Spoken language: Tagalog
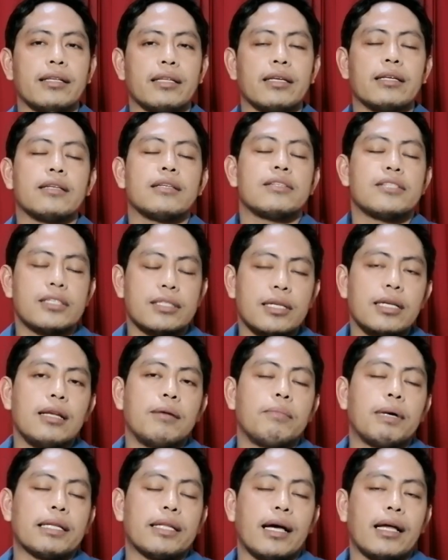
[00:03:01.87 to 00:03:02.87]
natin,
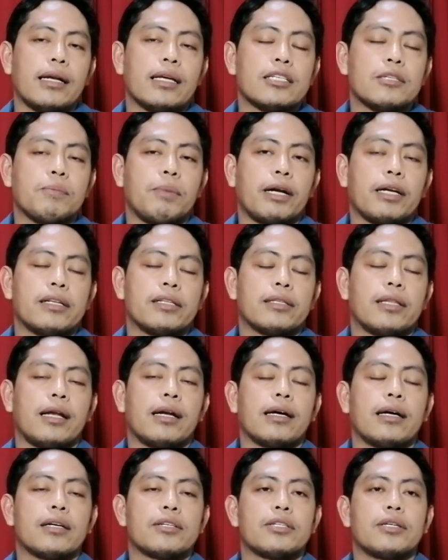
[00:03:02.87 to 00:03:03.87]
still matalas pa rin
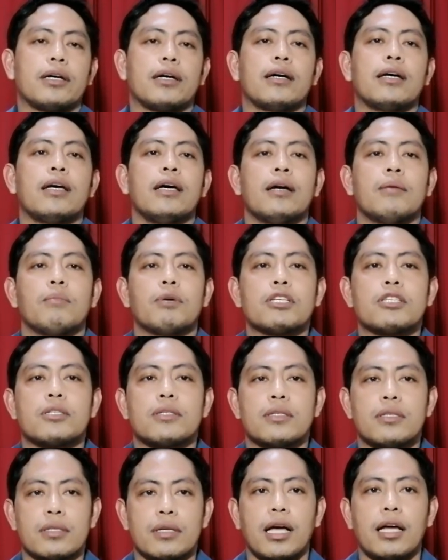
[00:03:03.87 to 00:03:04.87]
talaga siya.
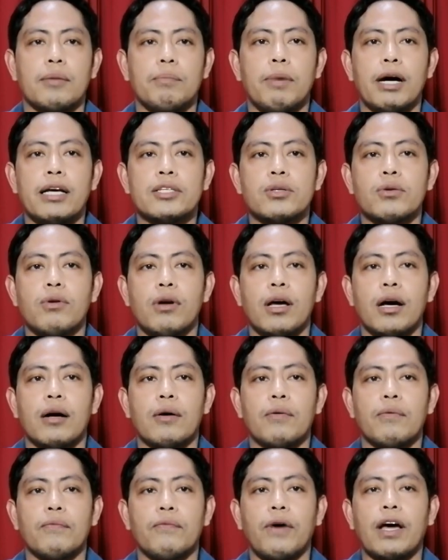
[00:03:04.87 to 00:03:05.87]
Mas advice ko
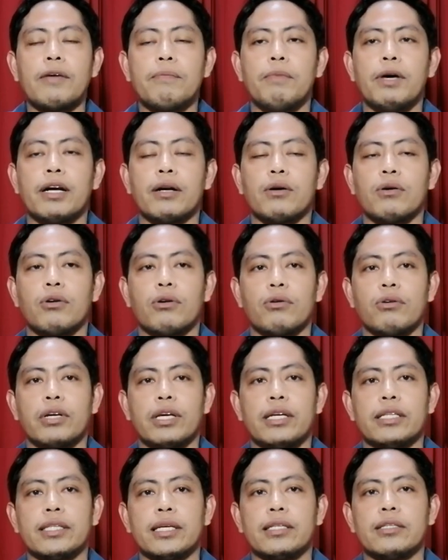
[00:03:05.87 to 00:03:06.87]
lang, fiber
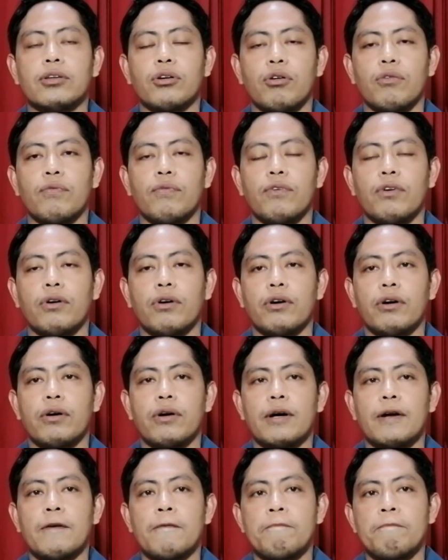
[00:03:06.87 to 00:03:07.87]
corrugated drop
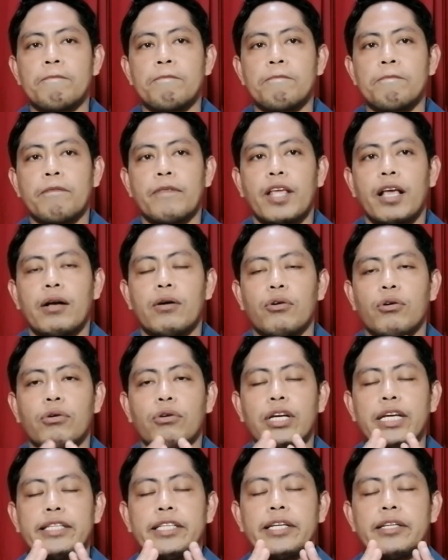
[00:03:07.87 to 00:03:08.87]
or
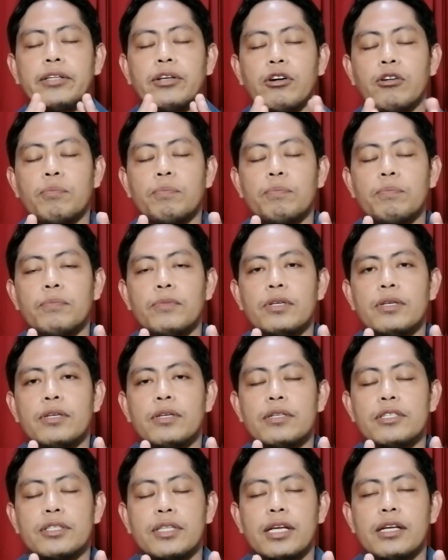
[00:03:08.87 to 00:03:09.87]
corrugated drop
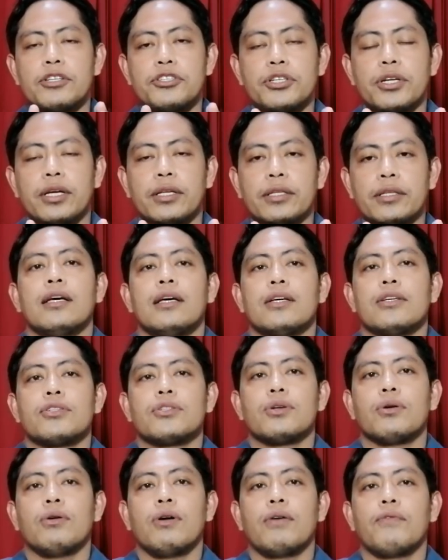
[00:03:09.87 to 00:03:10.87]
steel sheet.
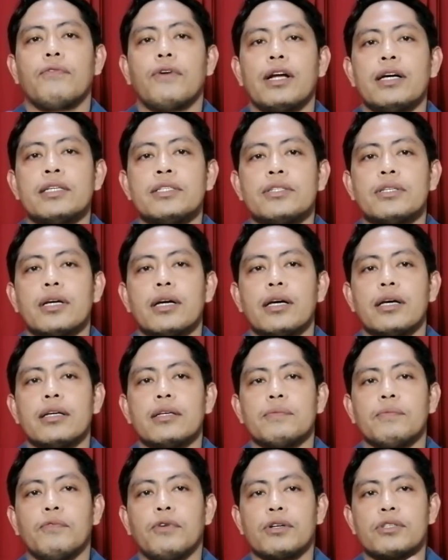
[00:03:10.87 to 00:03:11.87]
So, ang price niya
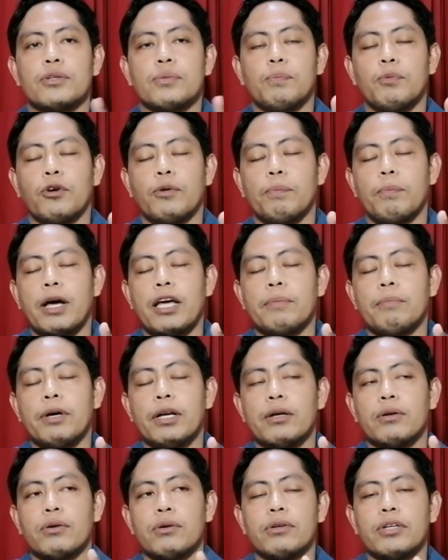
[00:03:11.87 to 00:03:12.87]
eh, for
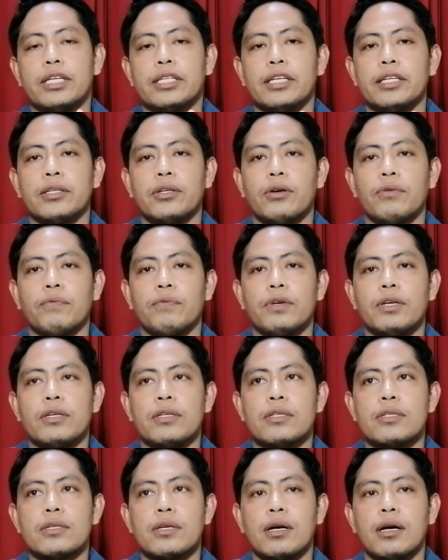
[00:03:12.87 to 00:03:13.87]
fiber corrugated drop
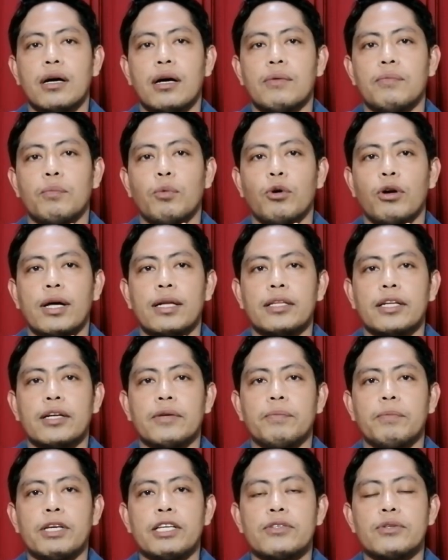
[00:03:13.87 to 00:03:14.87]
is uh, ah,
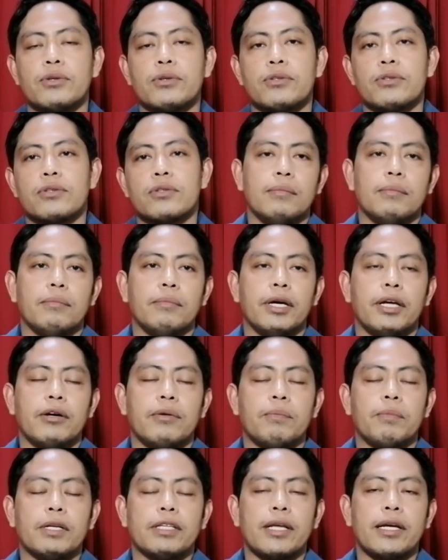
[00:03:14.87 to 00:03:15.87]
400 pesos.
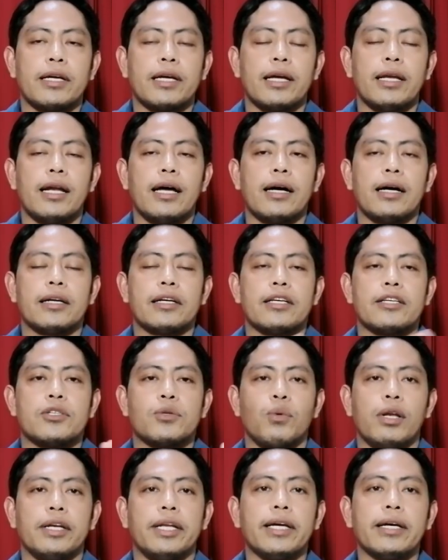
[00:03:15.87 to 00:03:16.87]
Meron pa tayong kailangan
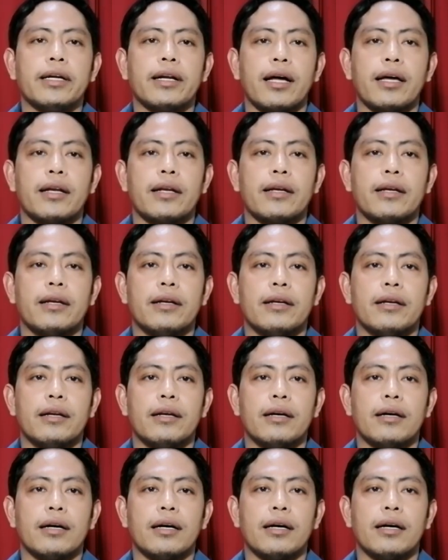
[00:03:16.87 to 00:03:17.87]
is welding rod.
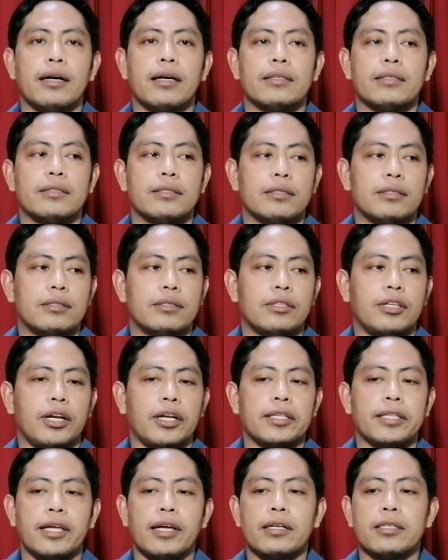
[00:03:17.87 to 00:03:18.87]
Uh, ah,
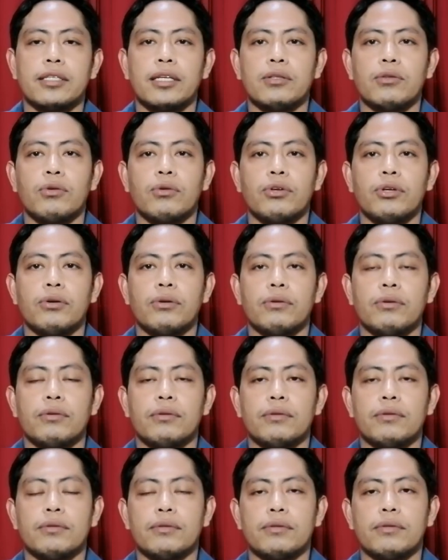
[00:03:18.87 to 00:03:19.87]
332 yung
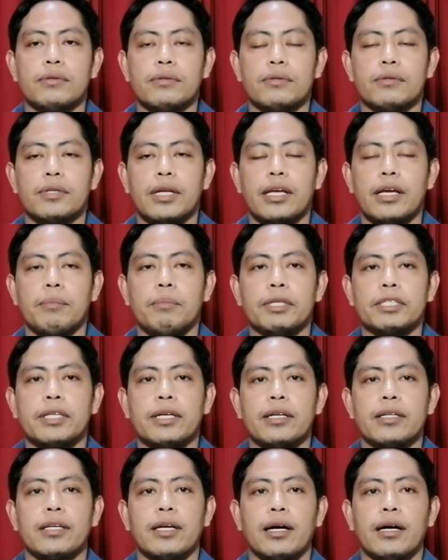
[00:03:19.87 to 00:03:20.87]

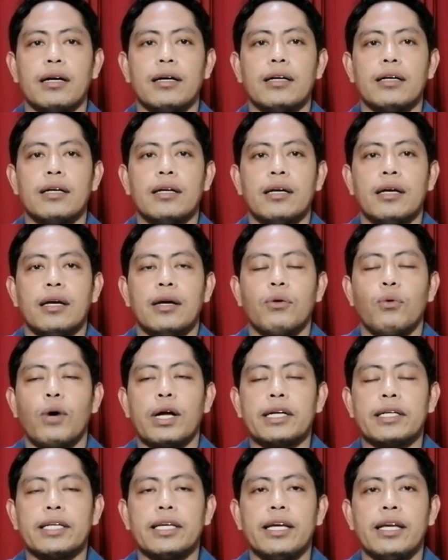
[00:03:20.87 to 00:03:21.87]
diameter niya.
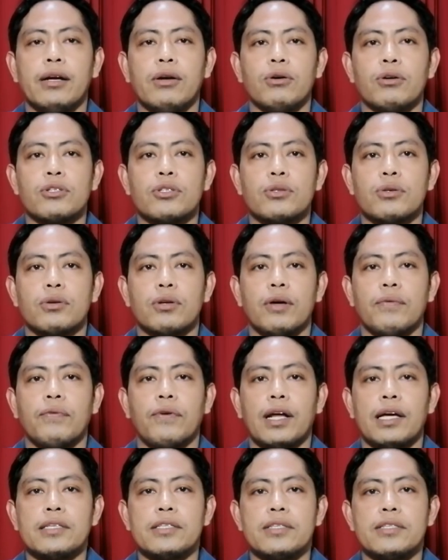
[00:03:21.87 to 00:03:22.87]
1 kilo. So, the
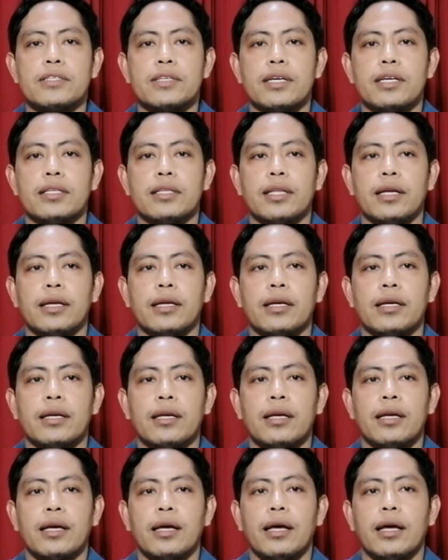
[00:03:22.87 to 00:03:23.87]
price is
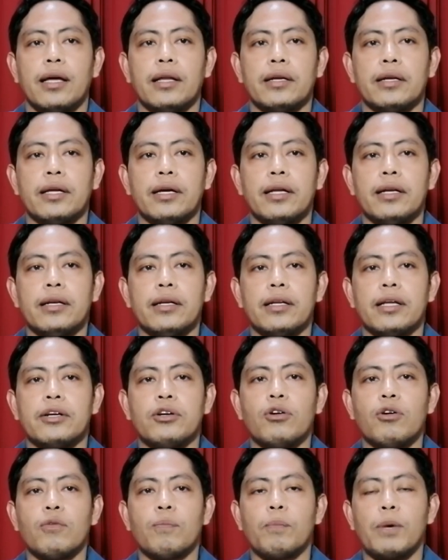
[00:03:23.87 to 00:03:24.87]
80. And then,
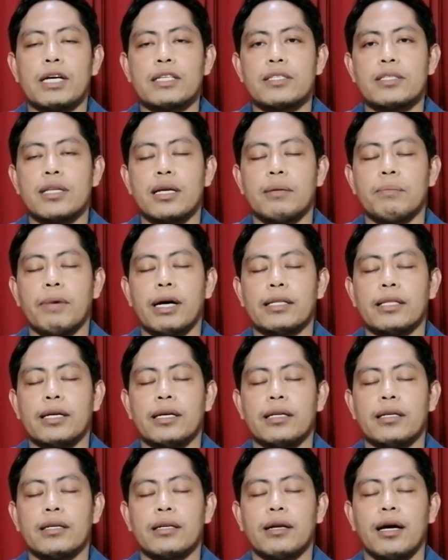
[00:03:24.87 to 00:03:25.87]
the dog plastic
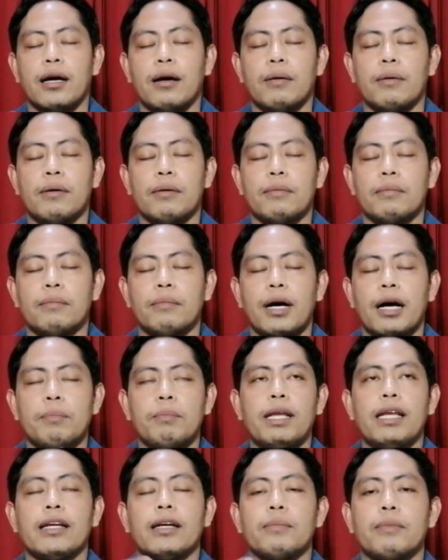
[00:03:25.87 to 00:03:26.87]
matting. na uh,
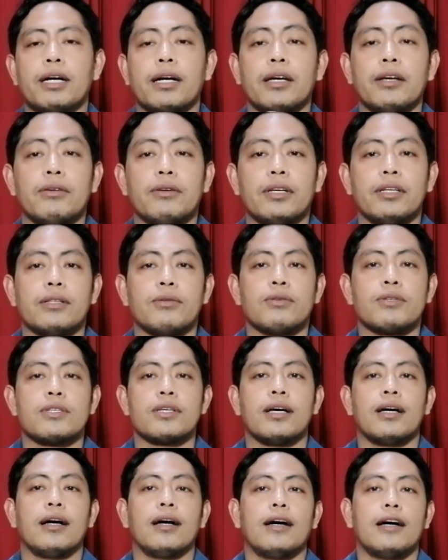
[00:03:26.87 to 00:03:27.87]
makabili naman kayo nito
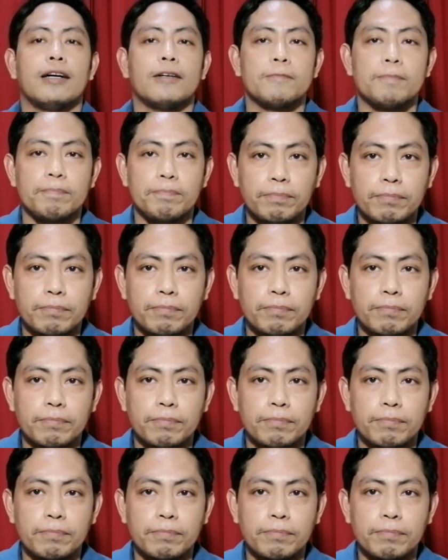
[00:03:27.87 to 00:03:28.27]
sa